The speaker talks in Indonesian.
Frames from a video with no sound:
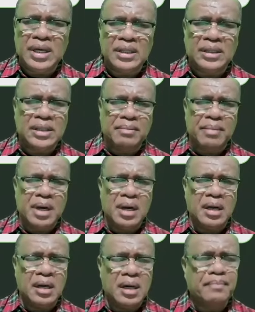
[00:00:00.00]
kita
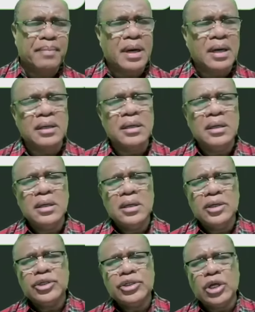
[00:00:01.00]
menggenapkan
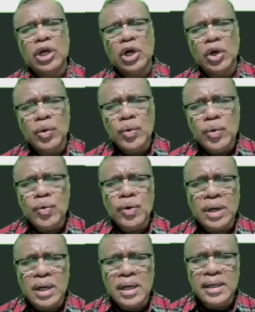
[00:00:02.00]

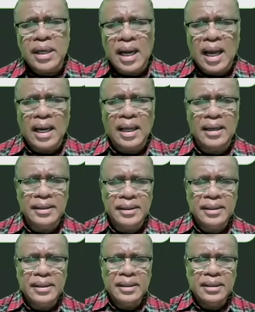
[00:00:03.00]
seluruh kehendak Allah
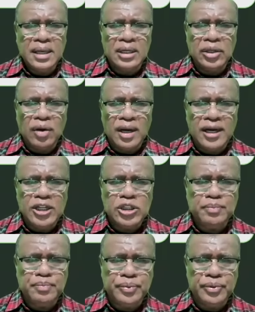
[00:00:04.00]
dan
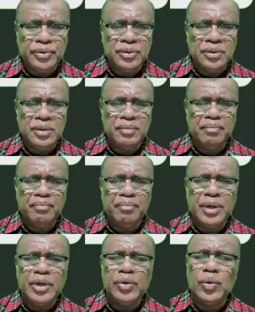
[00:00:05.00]
Yohanes pun
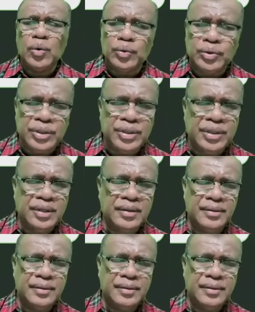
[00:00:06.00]
menurutinya.